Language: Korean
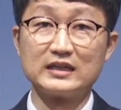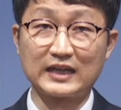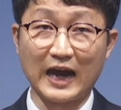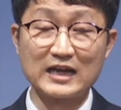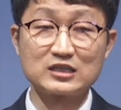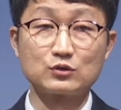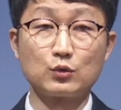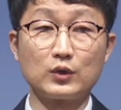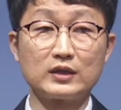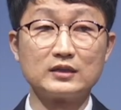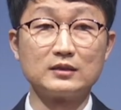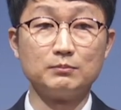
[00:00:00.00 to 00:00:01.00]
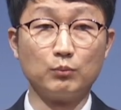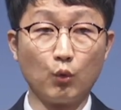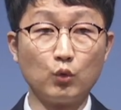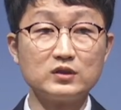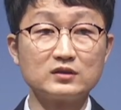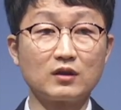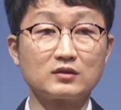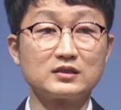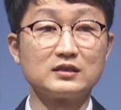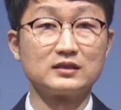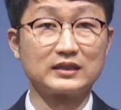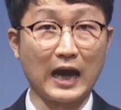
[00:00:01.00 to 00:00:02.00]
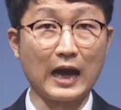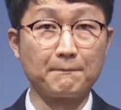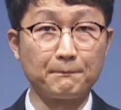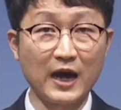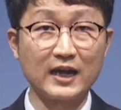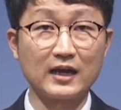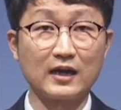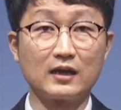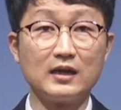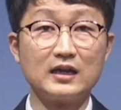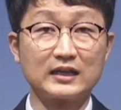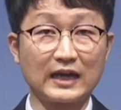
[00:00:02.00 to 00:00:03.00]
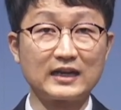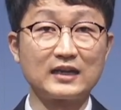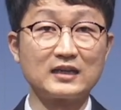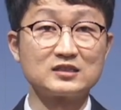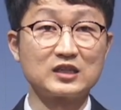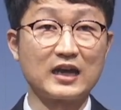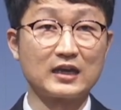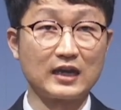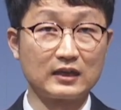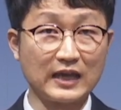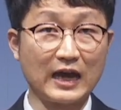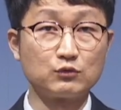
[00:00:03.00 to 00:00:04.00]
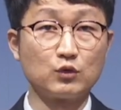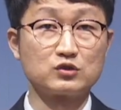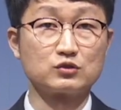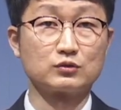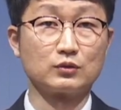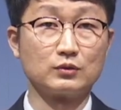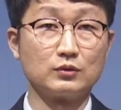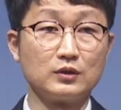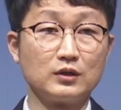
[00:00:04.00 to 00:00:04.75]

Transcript: 가지고 있는 모든 것을 다 팔아 가난한 자에게 나누어 주고